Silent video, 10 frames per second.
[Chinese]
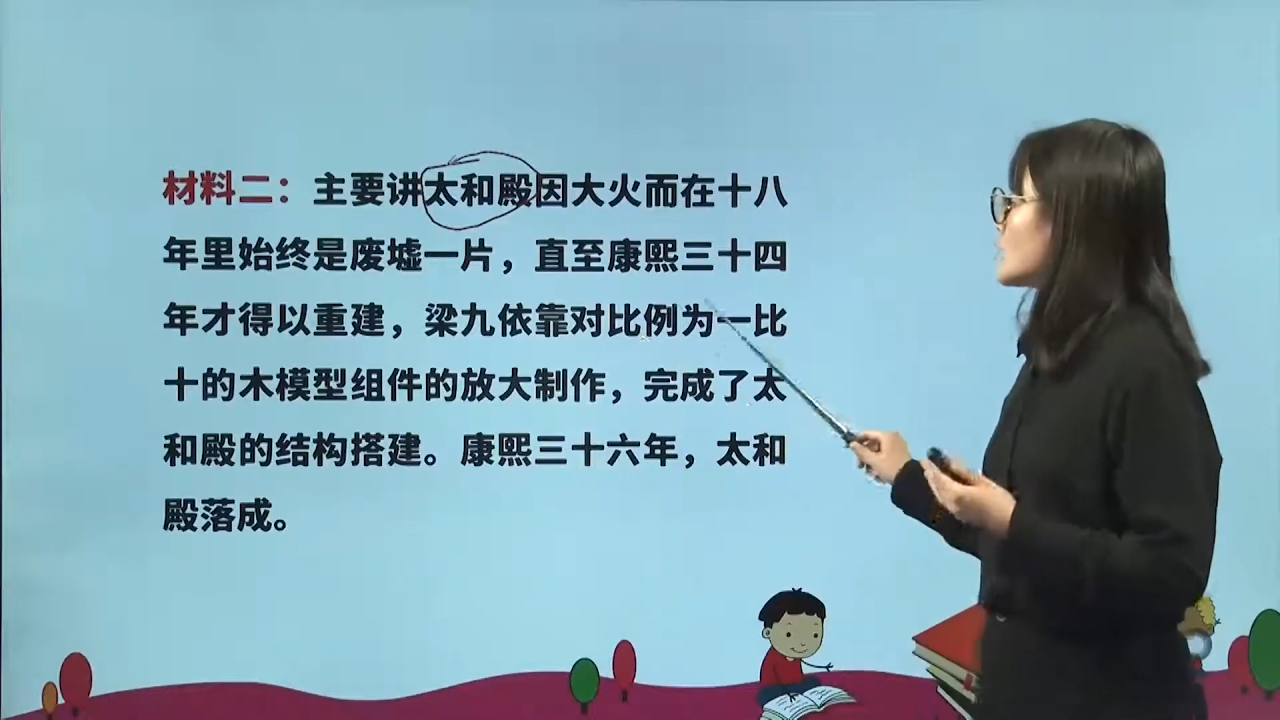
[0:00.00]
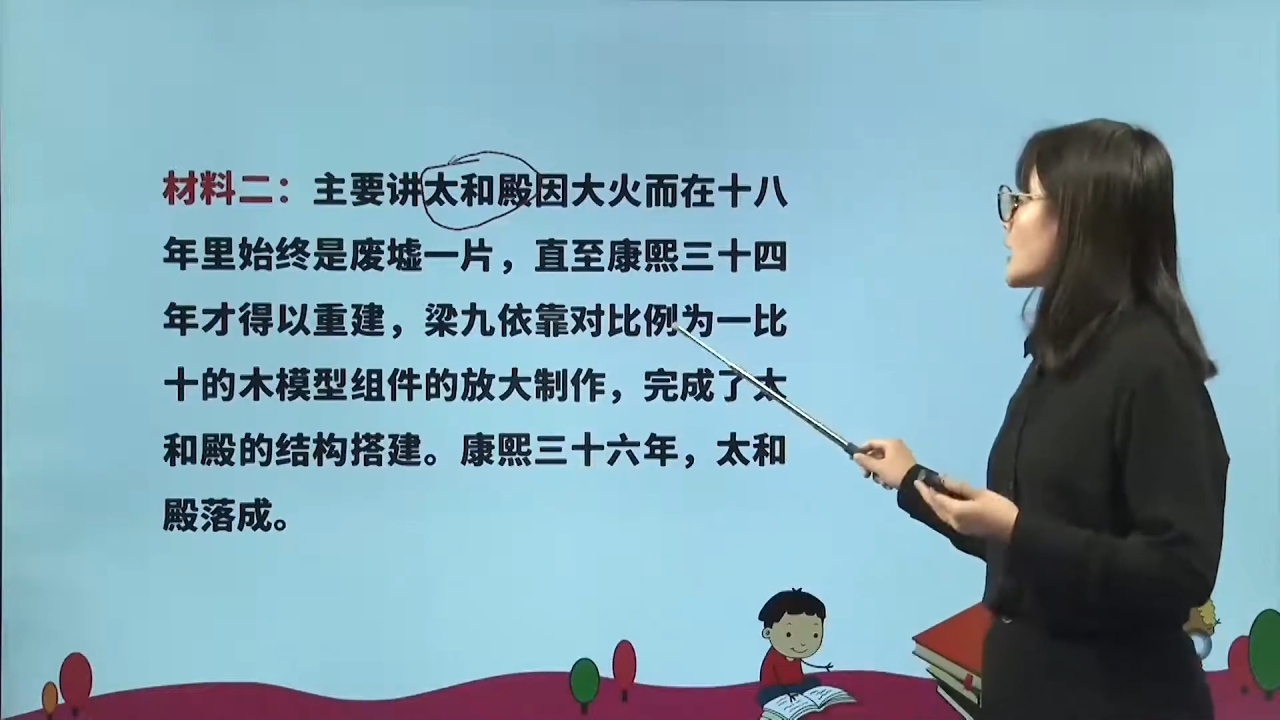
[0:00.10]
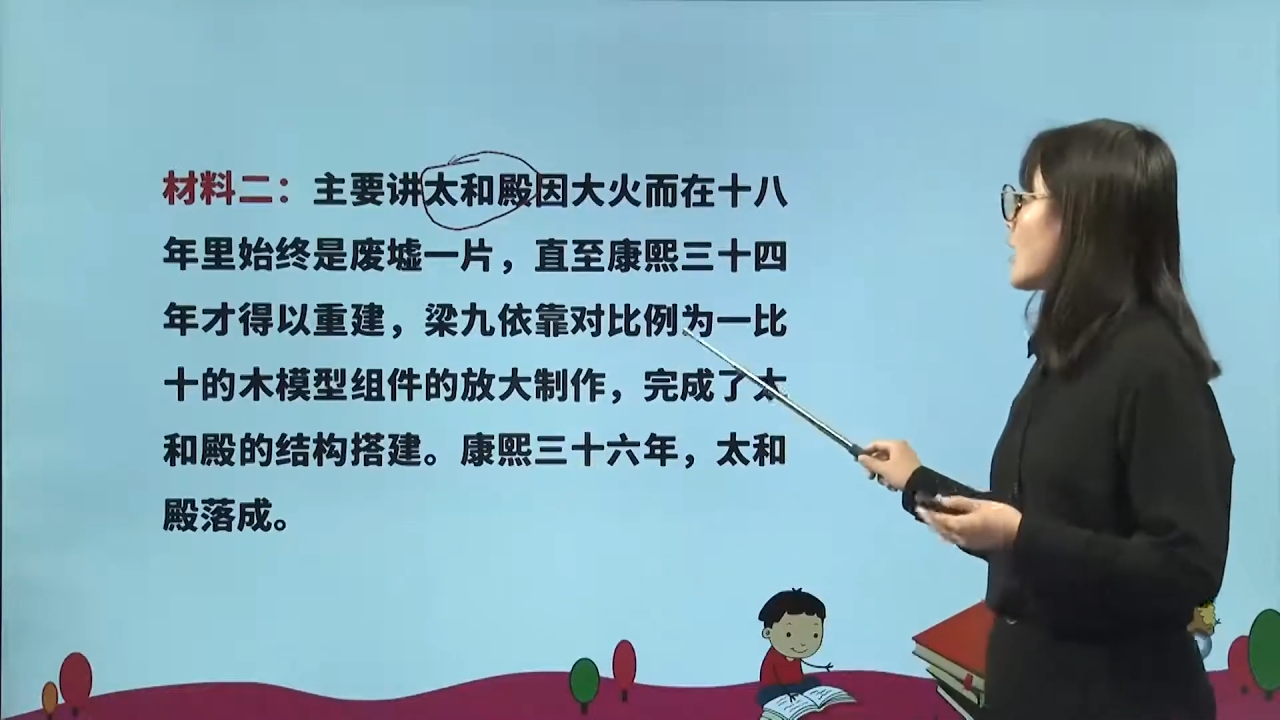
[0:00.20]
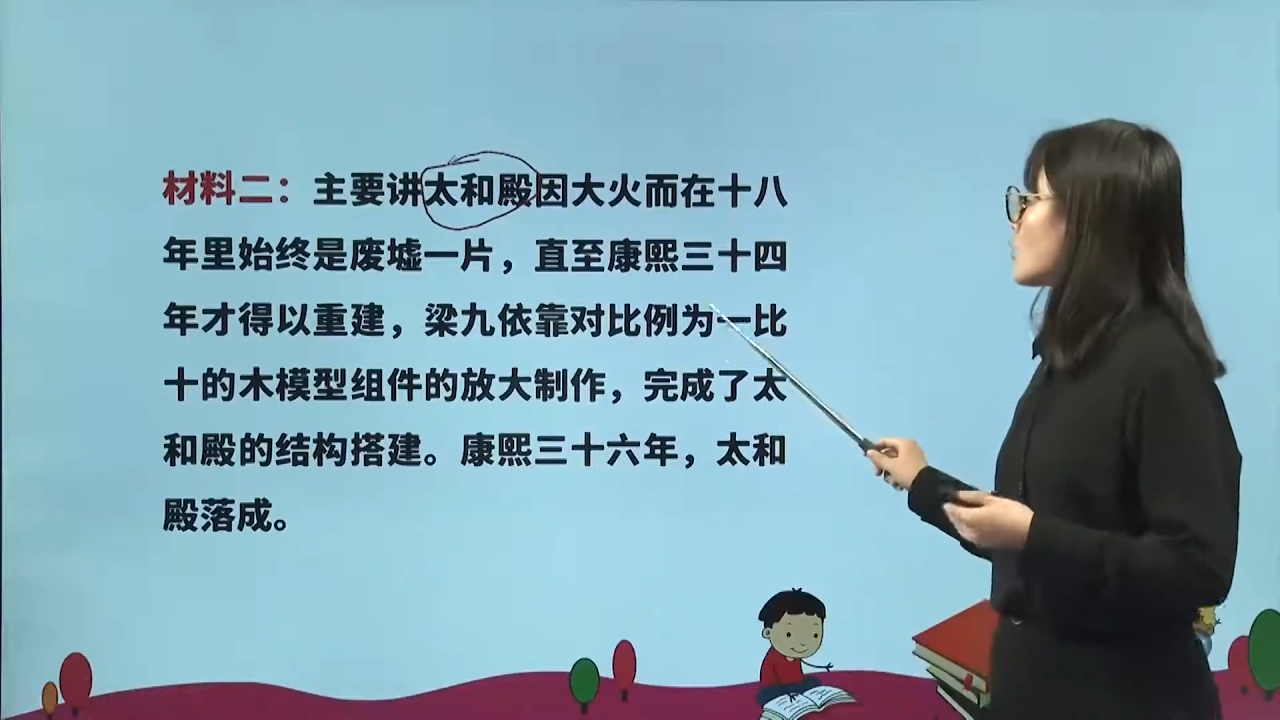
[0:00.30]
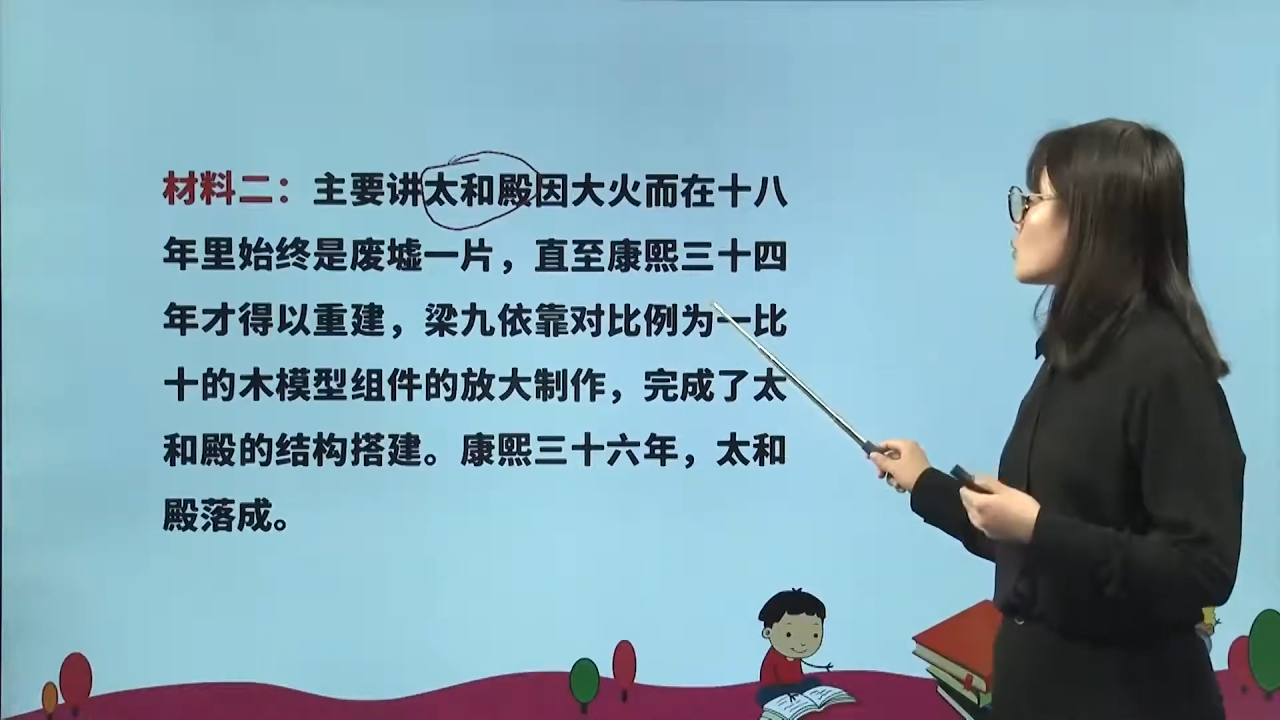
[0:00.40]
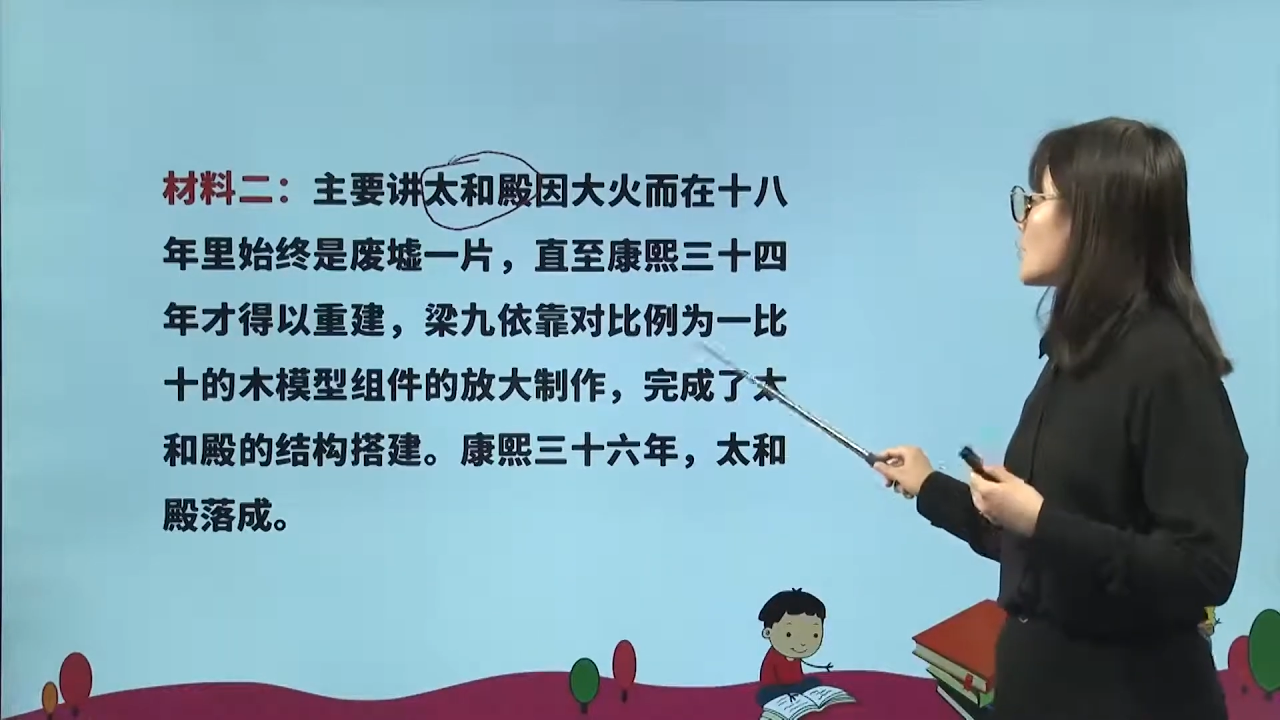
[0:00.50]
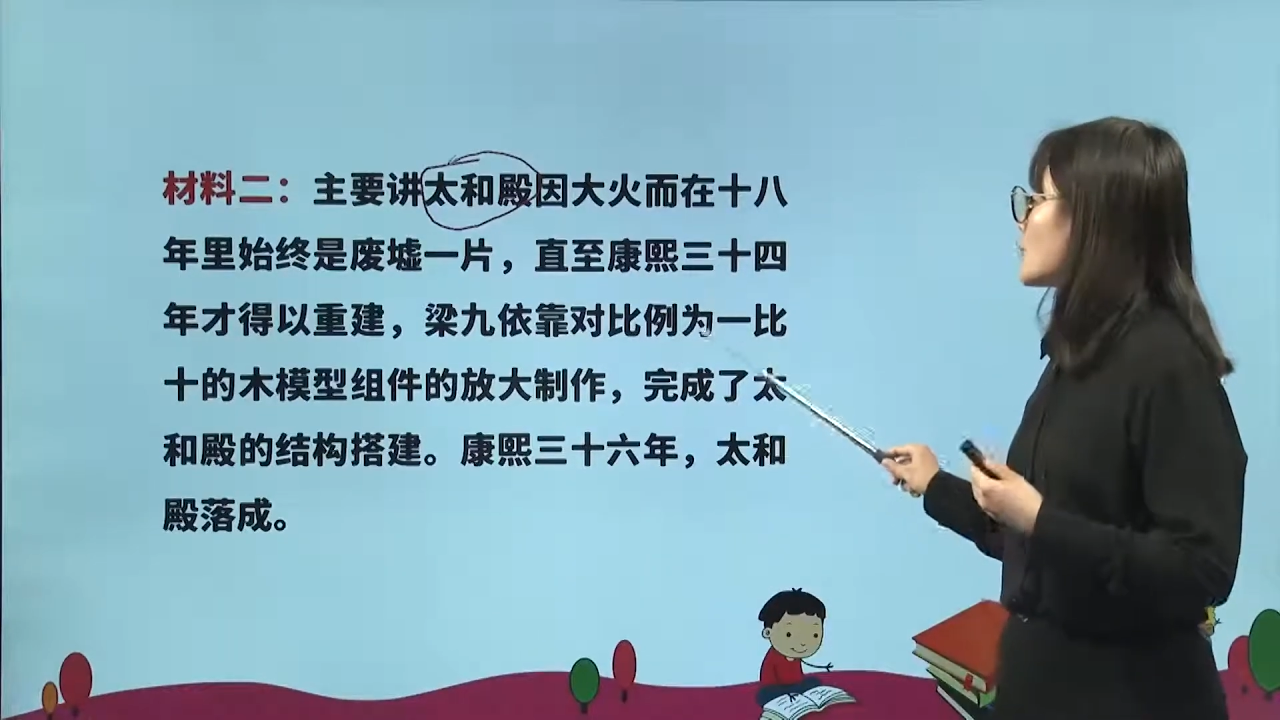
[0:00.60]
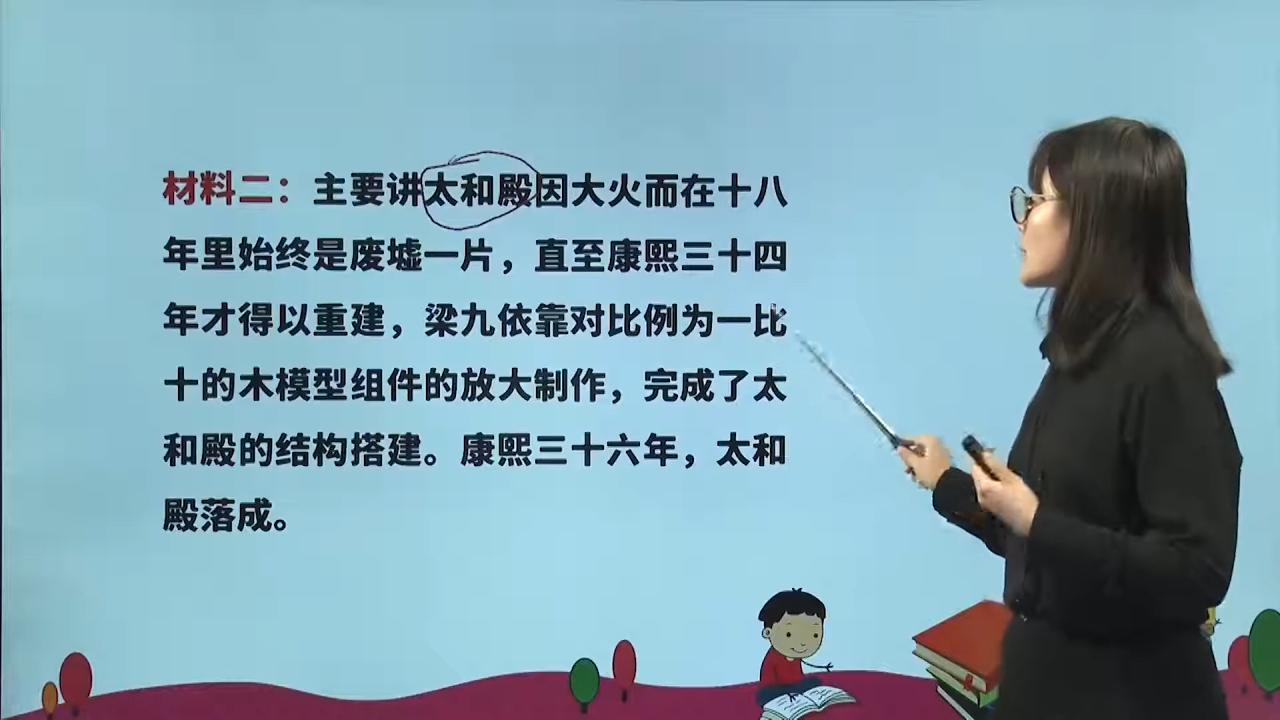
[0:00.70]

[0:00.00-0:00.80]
依靠对